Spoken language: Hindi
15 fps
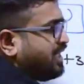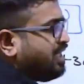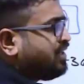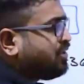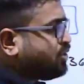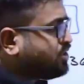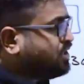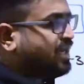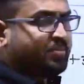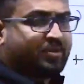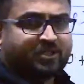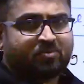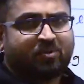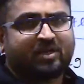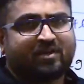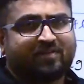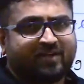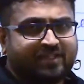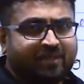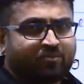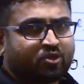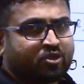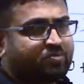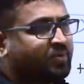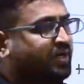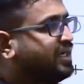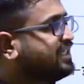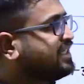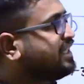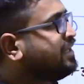है क्वेश्चन यहाँ पे डिस्प्ले करवा दिया क्वेश्चन पढ़
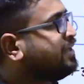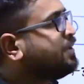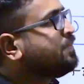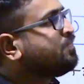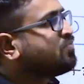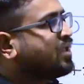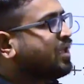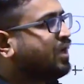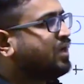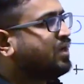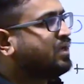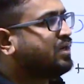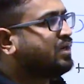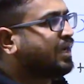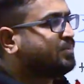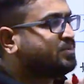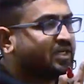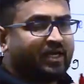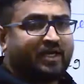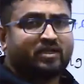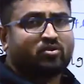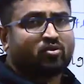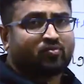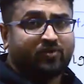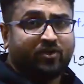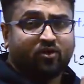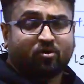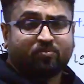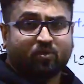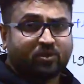लीजिएगा अगर आप चाहें तो,
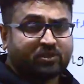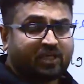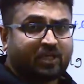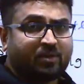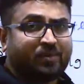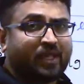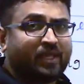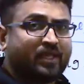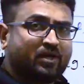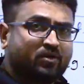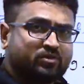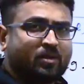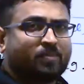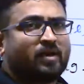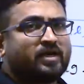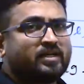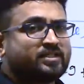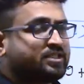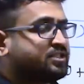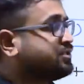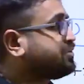वीडियो को पॉज करके बनाइएगा उसके बाद डिस्कशन